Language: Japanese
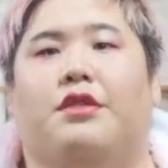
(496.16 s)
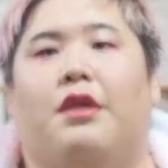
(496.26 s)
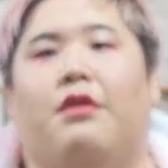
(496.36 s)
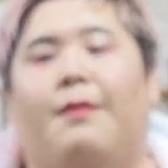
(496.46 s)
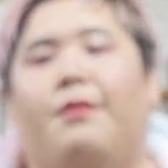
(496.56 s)
女
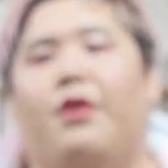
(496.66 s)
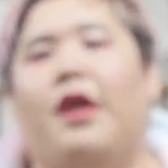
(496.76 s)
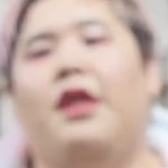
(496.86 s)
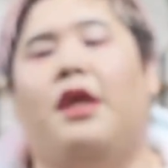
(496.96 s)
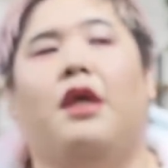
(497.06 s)
性のため向
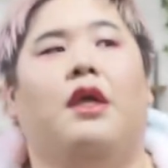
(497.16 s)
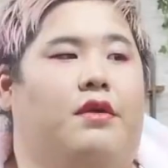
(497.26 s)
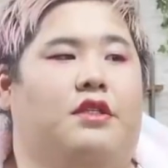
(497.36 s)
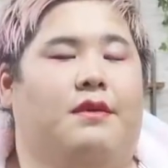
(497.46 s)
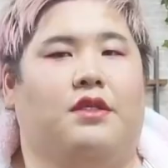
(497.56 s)
けに
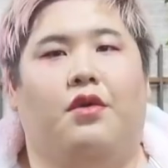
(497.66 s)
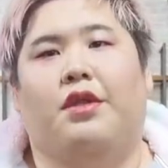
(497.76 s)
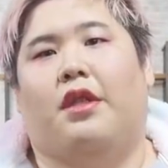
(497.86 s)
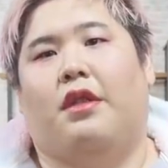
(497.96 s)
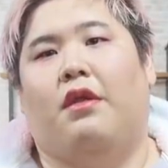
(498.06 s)

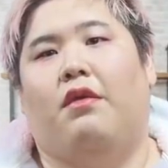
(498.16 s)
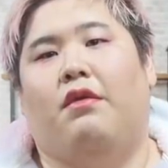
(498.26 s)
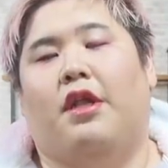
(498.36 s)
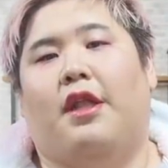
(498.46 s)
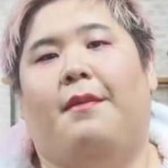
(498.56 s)
クリスマスコーデって
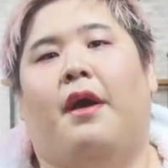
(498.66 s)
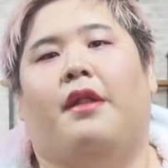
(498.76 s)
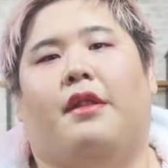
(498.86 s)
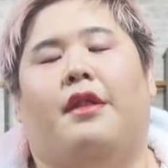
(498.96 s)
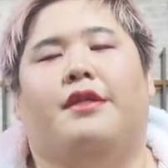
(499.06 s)
いう裏テーマ
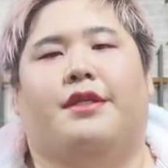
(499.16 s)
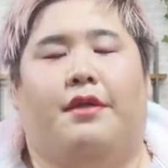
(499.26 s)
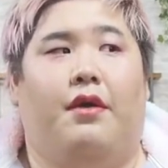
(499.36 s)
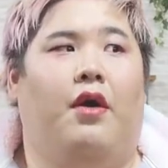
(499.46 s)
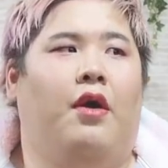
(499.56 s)
があったんです
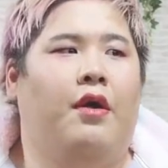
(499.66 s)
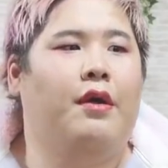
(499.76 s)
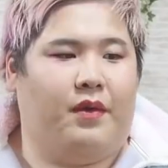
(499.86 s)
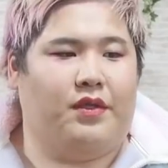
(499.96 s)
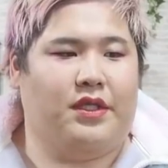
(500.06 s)
けど、ま
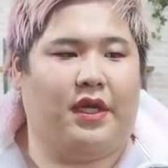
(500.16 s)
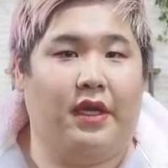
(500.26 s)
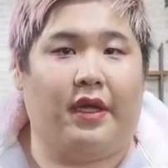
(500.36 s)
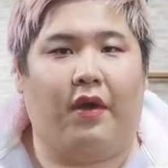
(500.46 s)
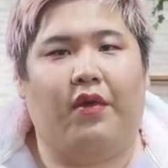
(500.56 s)
あ、個人的
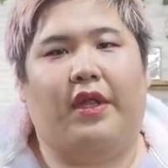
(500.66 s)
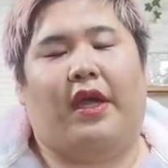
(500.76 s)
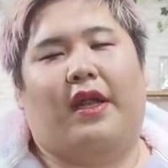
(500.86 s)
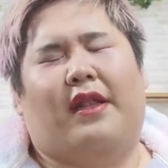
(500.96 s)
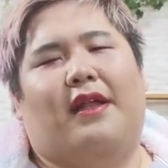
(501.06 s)
には結構いい
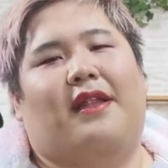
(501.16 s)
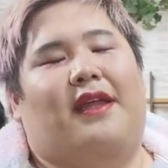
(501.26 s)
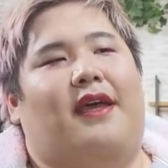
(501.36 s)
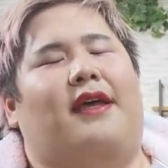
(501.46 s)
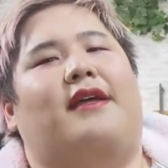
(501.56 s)
出来だったん
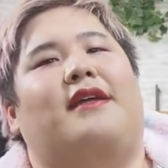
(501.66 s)
で、だん